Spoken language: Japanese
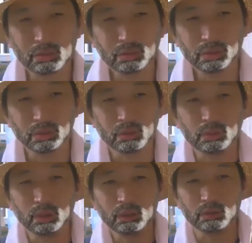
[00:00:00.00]
ロード、
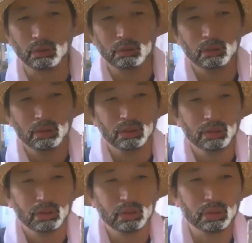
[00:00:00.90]
これよ、
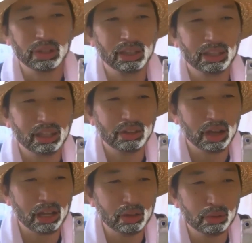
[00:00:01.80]
ソニー製
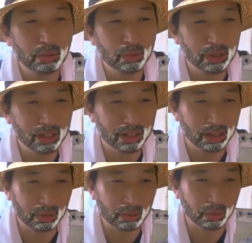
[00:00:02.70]
のアンドロイドなんだ
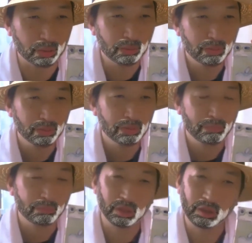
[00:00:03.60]
けどよ、
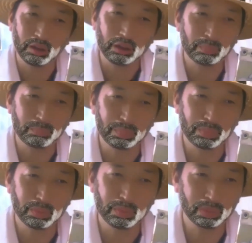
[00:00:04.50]
なんか
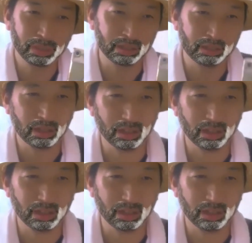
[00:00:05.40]
アップルミティなんだな。